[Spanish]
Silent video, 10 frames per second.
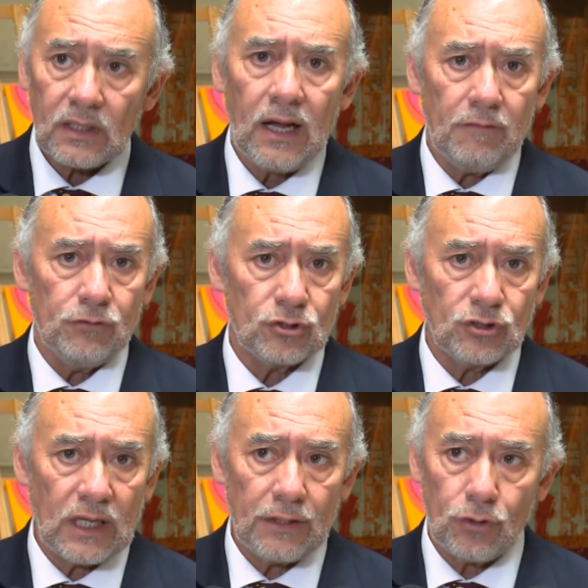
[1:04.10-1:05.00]
a
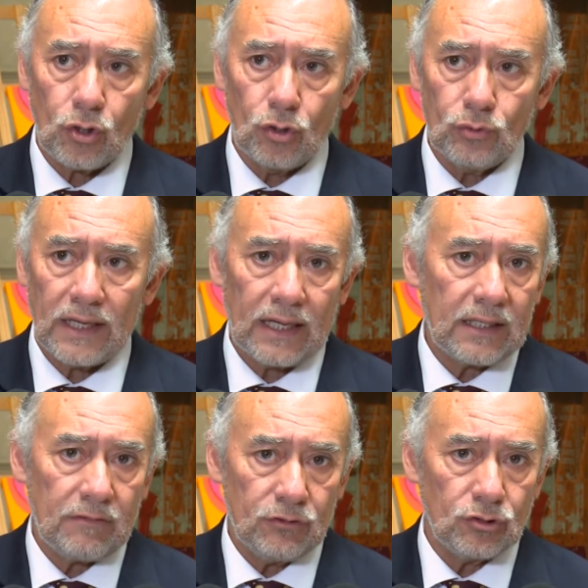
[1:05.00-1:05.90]
funcionarios con una
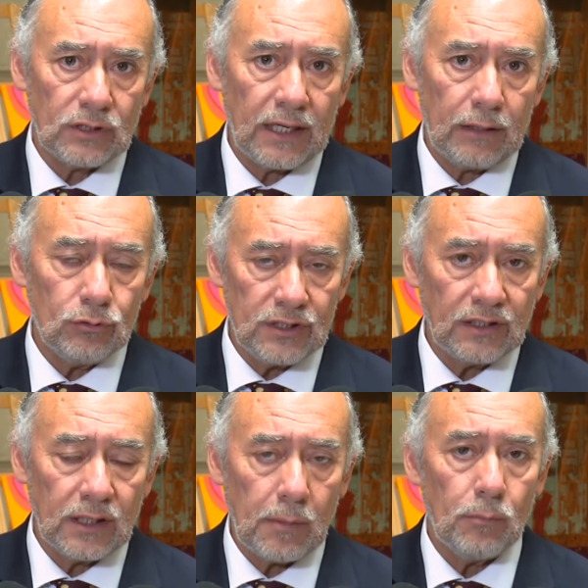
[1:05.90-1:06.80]
carrera funcionaria en un
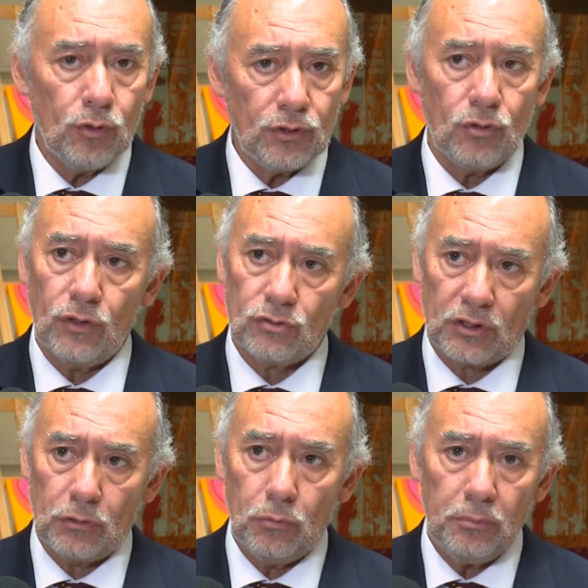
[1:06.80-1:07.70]
sistema muy novedoso
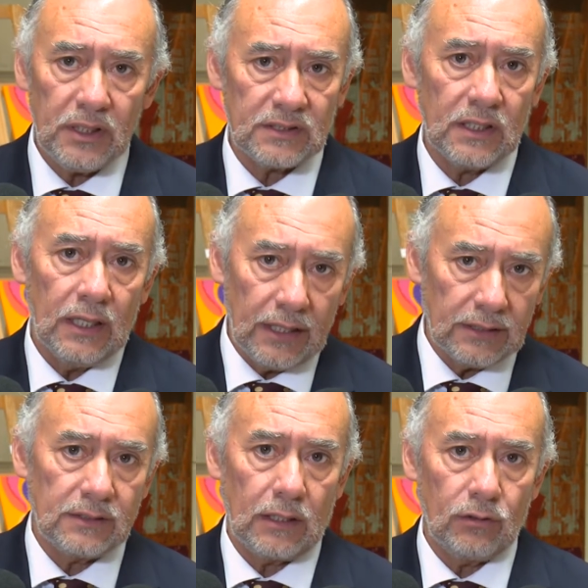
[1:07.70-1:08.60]
que es un mix
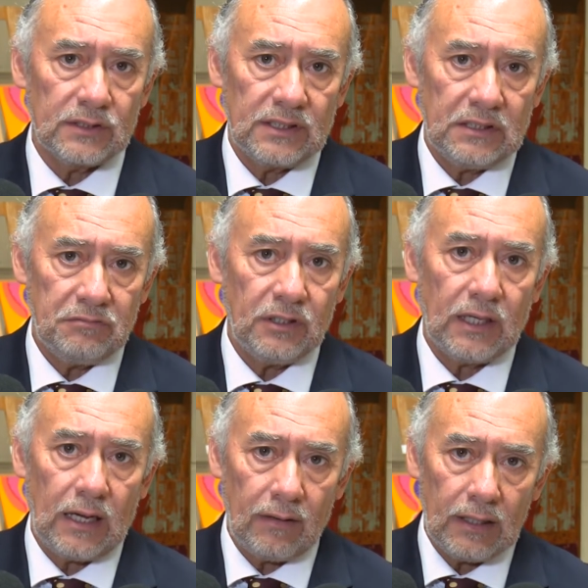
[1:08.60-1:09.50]
entre lo que
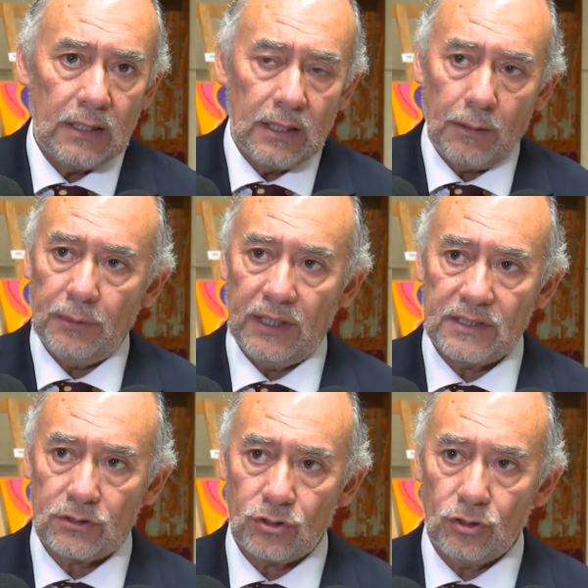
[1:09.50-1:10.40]
significaba la
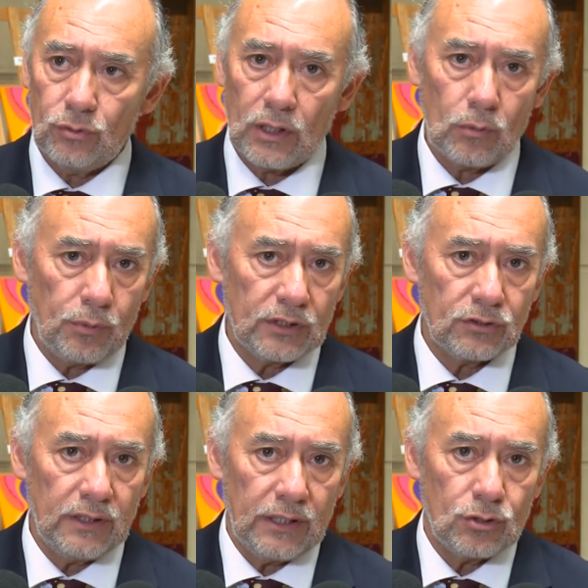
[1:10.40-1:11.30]
administración de una
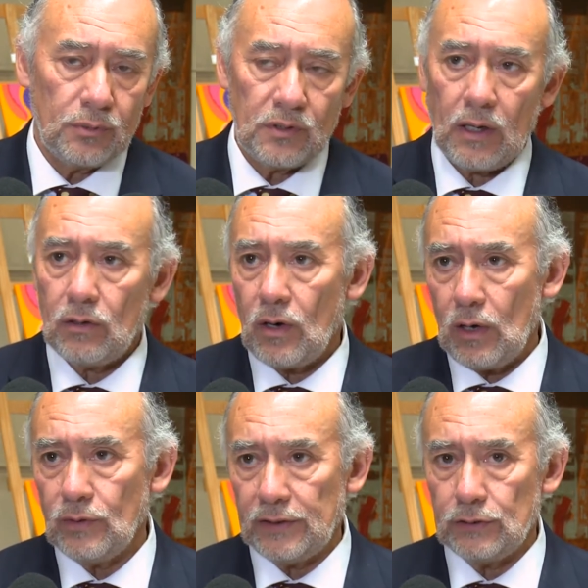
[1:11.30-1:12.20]
corporación de derecho privado a
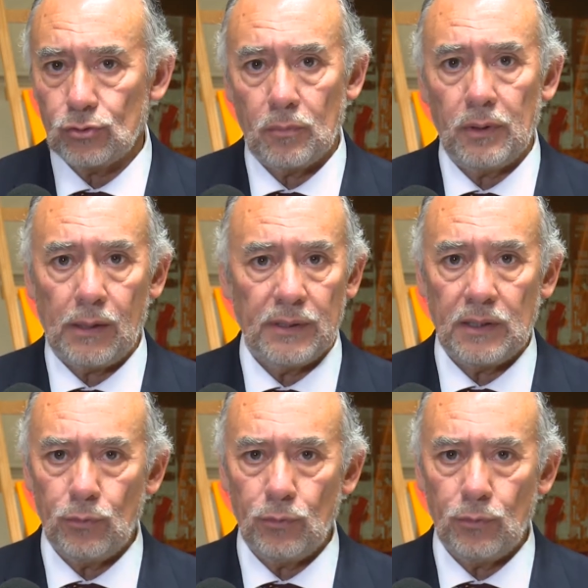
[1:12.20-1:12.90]
una institución plenamente